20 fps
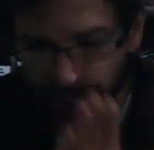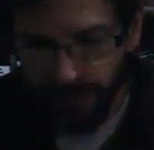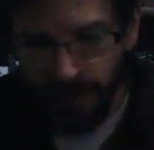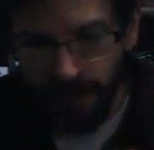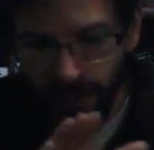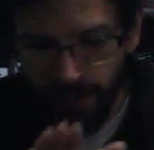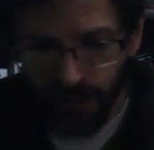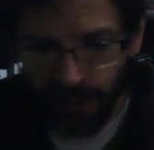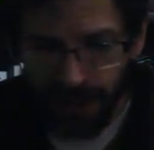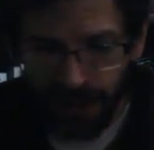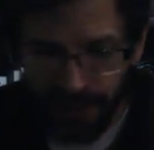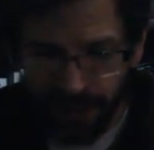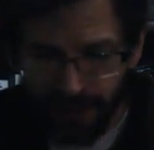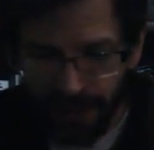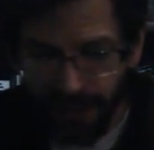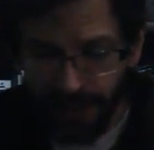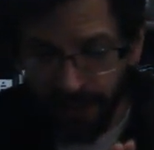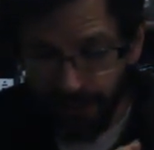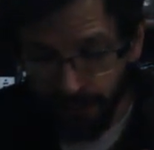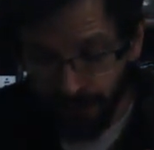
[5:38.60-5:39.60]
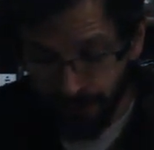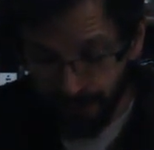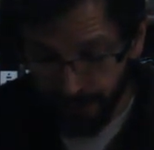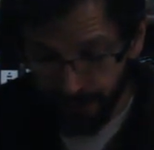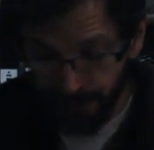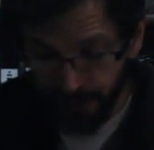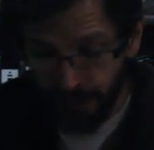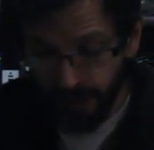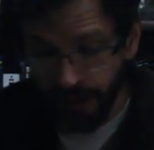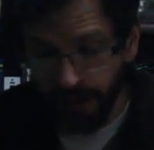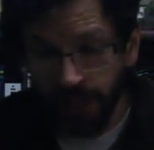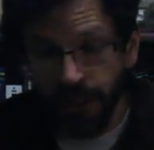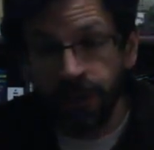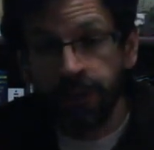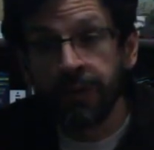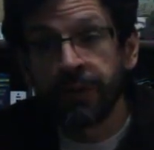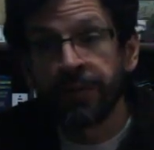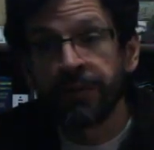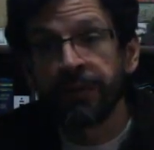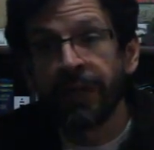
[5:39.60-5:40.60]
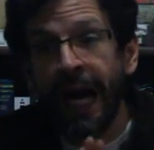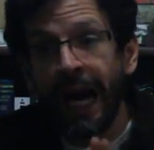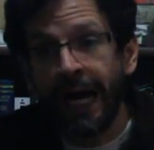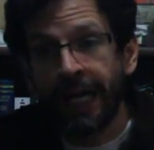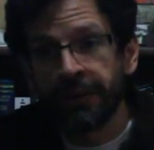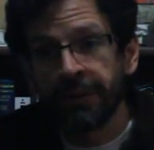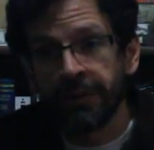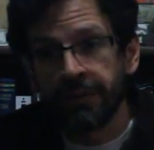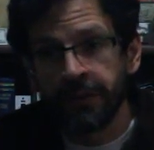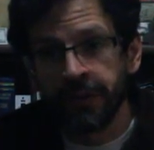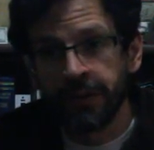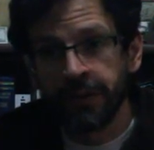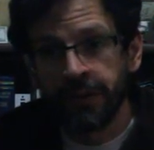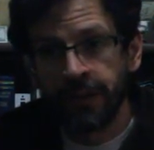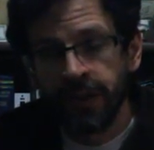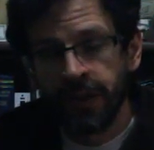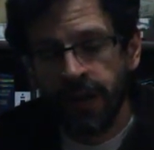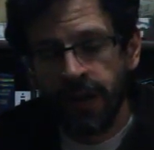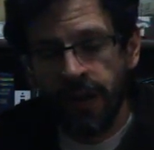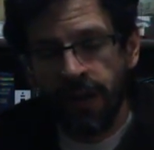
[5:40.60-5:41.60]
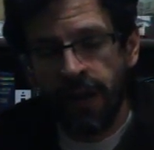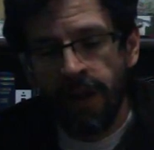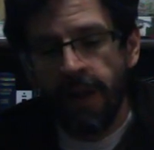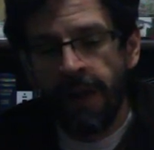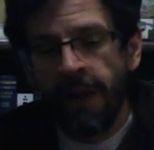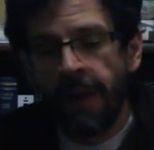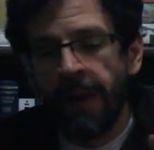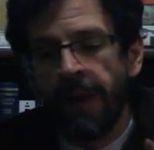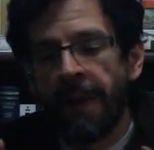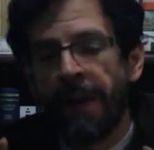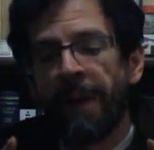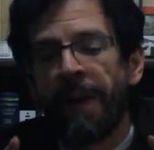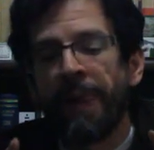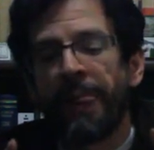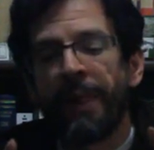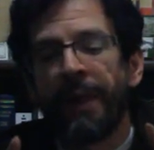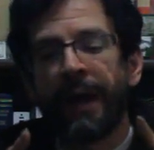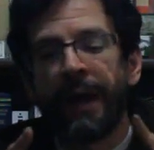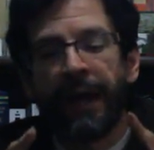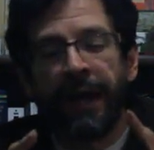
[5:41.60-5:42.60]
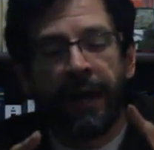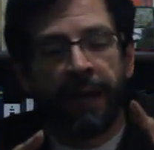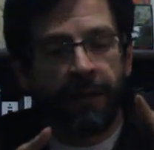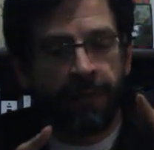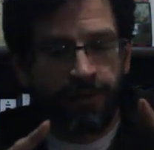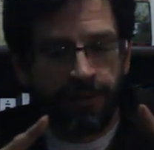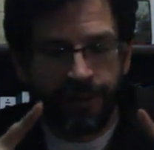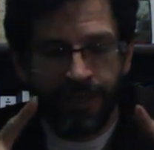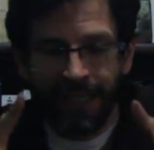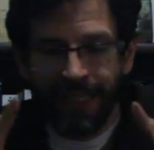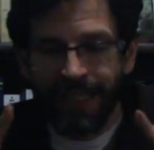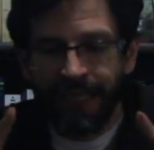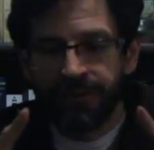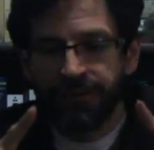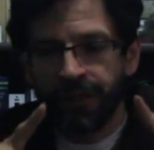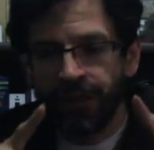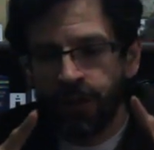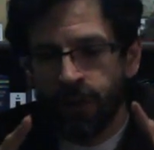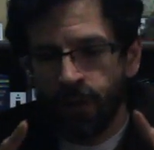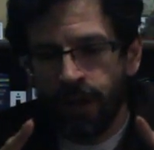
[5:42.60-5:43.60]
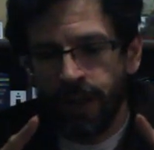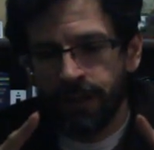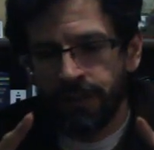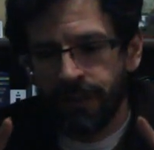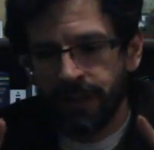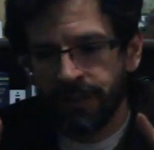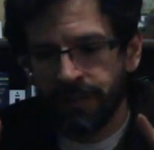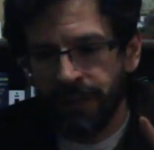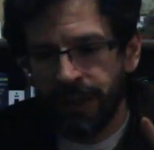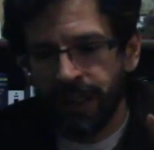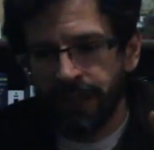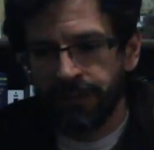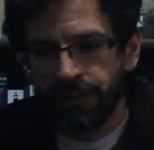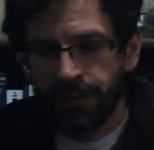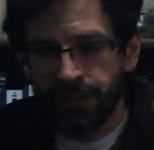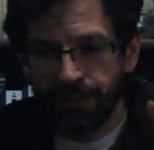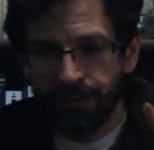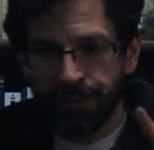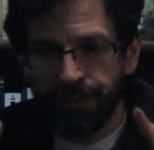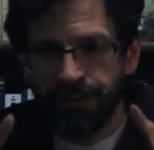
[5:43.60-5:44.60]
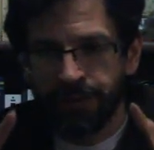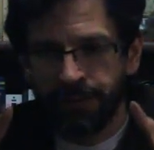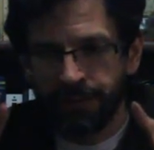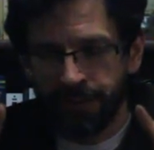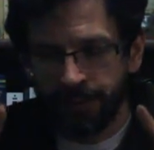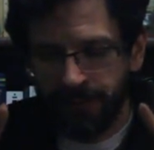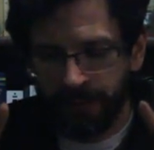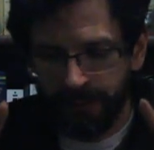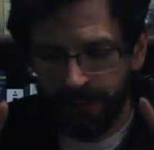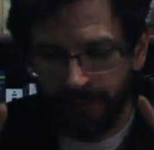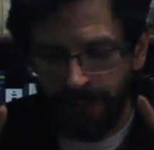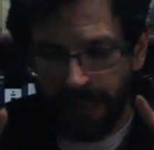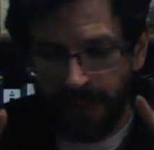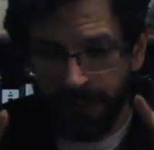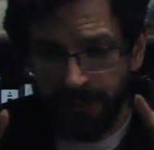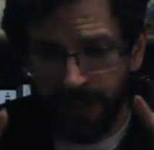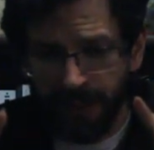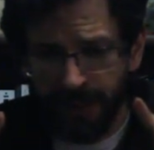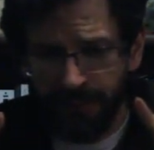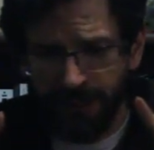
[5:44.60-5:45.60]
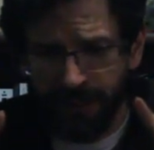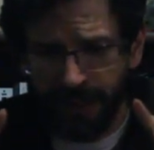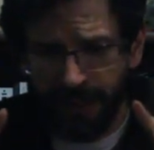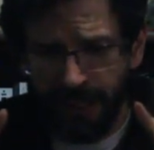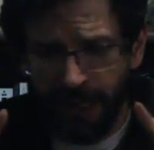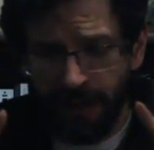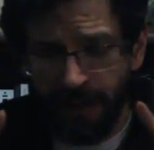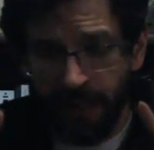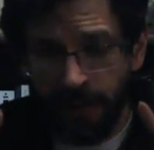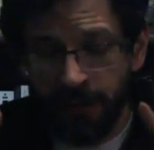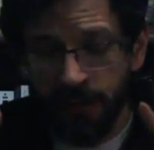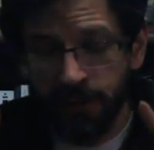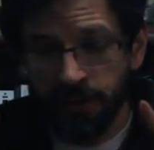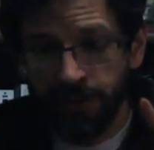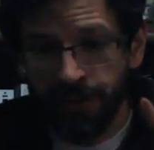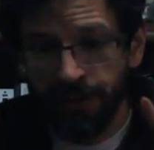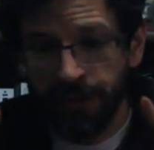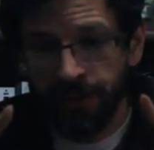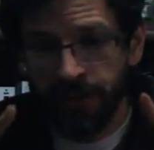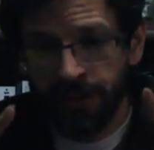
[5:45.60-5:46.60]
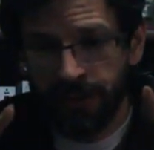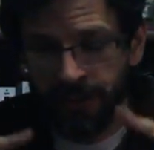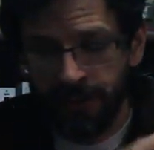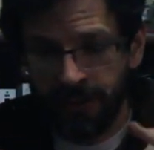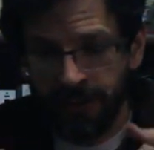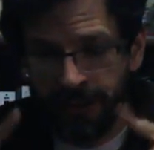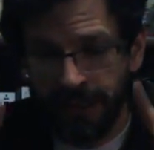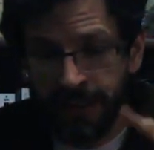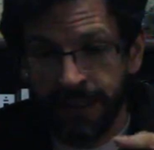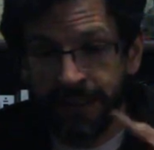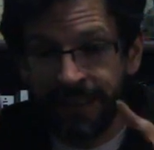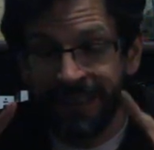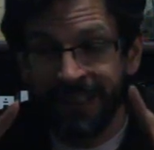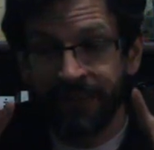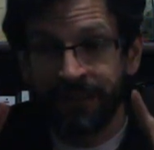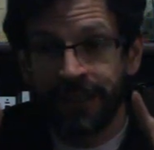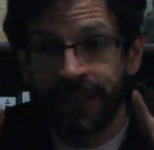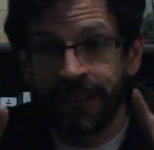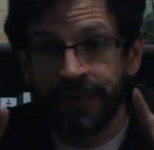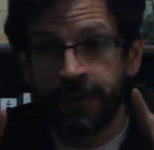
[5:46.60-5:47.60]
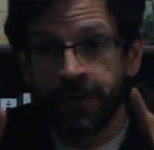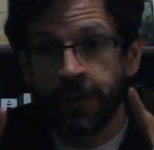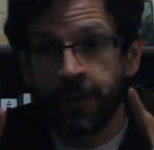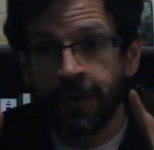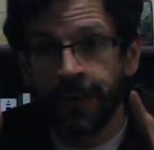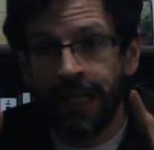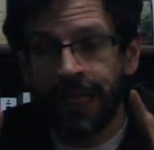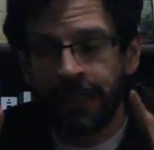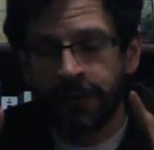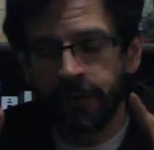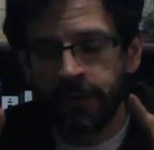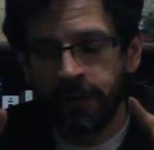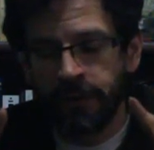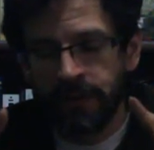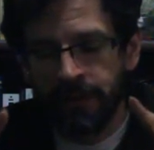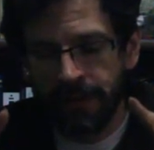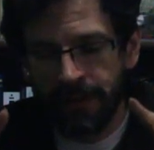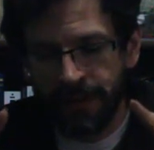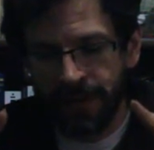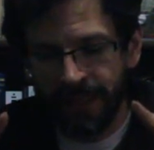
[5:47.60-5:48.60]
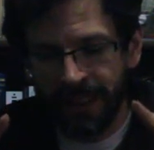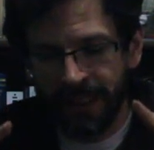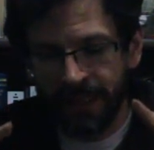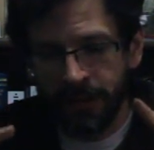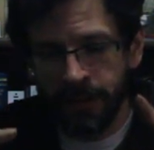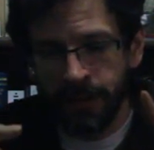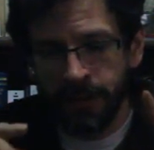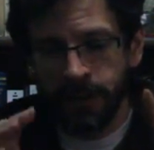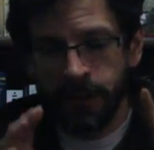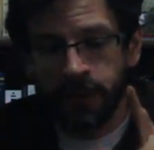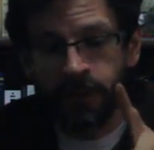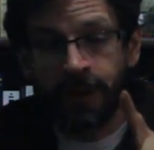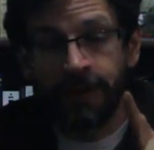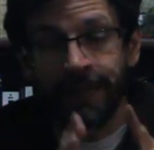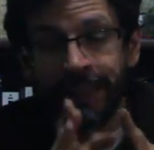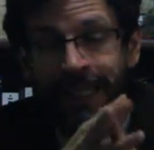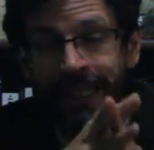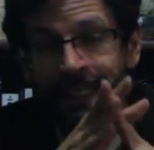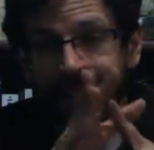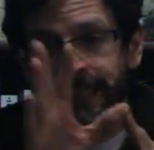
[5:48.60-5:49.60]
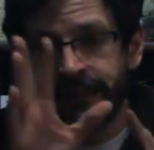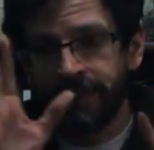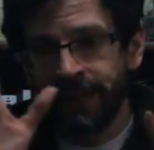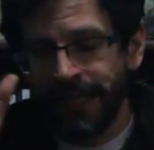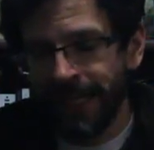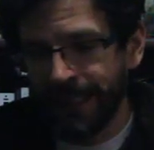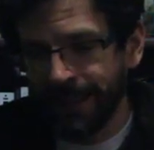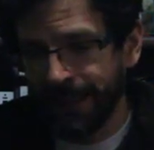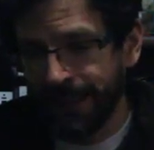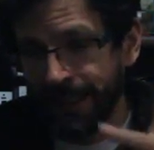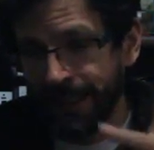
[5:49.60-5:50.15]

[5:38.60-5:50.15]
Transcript: dos aspectos de un átomo. Eh, por si acaso hay cuatro aspectos a los que hemos llegado a la conclusión de discriminación del átomo. Entonces suavidad y aspereza,